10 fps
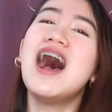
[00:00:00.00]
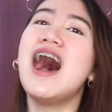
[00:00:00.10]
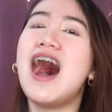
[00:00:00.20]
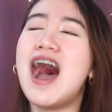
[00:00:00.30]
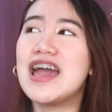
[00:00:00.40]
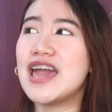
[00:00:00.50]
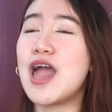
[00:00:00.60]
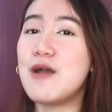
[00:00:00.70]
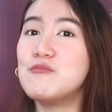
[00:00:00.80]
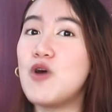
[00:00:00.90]
I
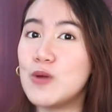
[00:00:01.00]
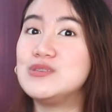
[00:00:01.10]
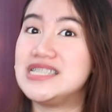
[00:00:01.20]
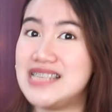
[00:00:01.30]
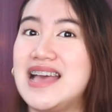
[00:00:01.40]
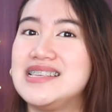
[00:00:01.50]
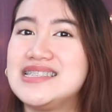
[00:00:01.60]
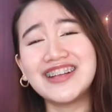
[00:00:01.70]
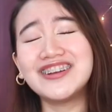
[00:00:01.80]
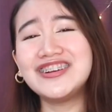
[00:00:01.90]
am obsessed.
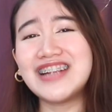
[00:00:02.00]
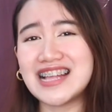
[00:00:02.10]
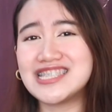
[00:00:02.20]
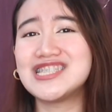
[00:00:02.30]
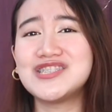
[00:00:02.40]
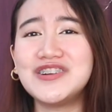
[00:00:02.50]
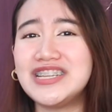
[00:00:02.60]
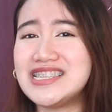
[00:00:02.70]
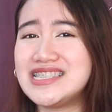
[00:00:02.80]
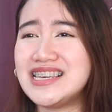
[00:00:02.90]
Congrats,
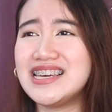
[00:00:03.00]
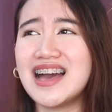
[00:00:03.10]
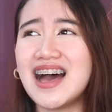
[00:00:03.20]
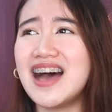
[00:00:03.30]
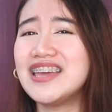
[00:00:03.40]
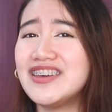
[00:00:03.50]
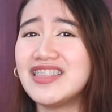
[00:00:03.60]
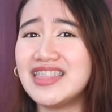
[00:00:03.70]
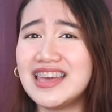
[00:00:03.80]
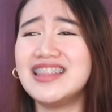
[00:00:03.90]
Tony Sia! You
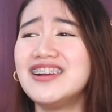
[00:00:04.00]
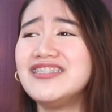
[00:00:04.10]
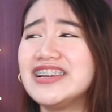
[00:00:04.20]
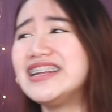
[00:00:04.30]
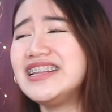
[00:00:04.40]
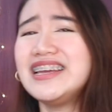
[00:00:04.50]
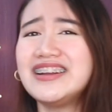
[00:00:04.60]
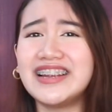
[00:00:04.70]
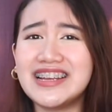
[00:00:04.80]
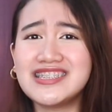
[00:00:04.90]
did a really
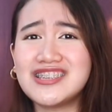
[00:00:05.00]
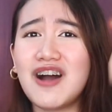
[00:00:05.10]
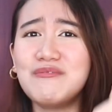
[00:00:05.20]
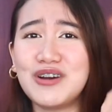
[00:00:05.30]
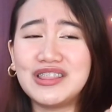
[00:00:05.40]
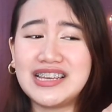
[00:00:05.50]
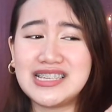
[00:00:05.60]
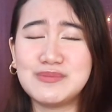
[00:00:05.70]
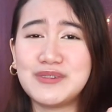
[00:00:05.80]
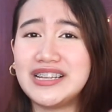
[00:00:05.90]
great job on
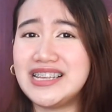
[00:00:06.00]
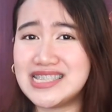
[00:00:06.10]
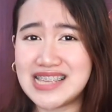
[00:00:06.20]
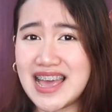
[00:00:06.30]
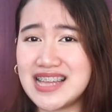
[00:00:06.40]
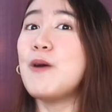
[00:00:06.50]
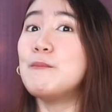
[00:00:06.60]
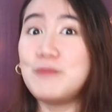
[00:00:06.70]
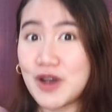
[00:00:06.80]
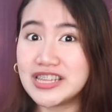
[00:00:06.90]
this body set.
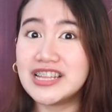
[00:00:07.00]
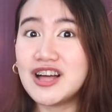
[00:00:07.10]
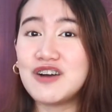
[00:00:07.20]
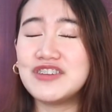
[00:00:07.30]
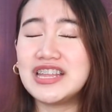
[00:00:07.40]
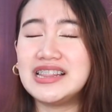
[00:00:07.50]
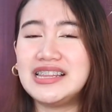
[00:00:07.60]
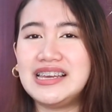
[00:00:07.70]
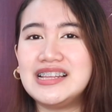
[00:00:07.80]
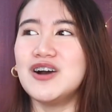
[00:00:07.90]
Body love
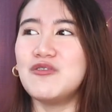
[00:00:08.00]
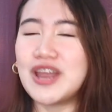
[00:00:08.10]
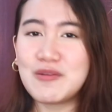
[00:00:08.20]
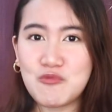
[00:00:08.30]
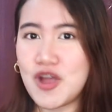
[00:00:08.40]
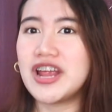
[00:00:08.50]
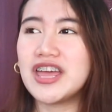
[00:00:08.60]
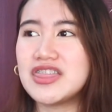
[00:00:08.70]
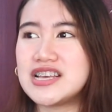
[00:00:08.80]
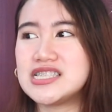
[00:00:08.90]
indeed. When I'm
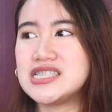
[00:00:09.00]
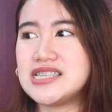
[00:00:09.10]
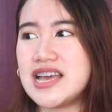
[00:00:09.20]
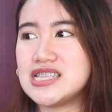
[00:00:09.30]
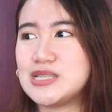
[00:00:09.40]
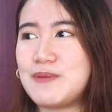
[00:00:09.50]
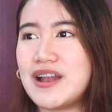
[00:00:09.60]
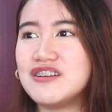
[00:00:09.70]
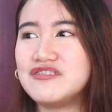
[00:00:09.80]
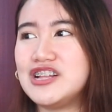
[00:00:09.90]
wearing this sets,
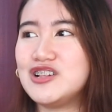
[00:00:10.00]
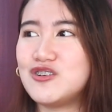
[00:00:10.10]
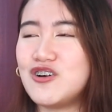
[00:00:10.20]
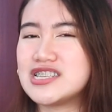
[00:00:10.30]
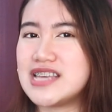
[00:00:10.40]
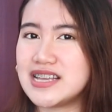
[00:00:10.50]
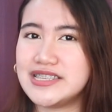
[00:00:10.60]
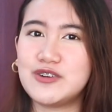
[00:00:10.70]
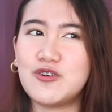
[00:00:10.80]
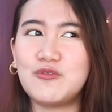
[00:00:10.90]
parang feel ko ang
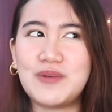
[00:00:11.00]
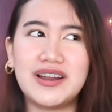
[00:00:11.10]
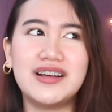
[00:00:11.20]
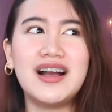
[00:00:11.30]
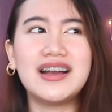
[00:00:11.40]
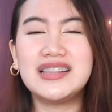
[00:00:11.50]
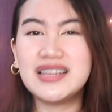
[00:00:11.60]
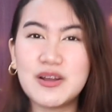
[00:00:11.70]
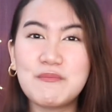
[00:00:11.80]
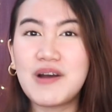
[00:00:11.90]
sexy ko, parang ang
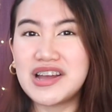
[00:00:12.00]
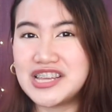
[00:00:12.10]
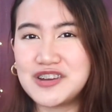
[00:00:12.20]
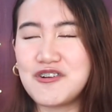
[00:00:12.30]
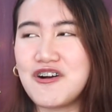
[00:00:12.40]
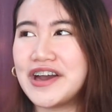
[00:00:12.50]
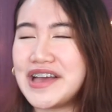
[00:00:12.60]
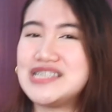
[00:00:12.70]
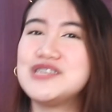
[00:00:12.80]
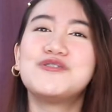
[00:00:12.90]
ganda ng body ko.
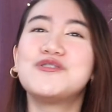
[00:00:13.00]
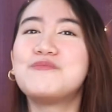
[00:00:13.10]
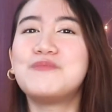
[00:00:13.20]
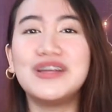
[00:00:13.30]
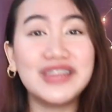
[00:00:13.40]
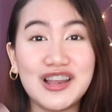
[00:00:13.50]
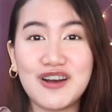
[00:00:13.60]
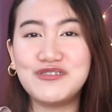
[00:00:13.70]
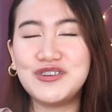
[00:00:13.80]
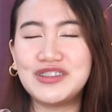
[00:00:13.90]
Kaya siguro body
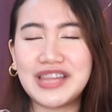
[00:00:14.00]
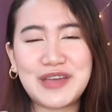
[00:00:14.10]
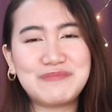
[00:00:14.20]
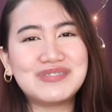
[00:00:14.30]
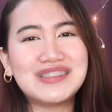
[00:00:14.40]
love yung name.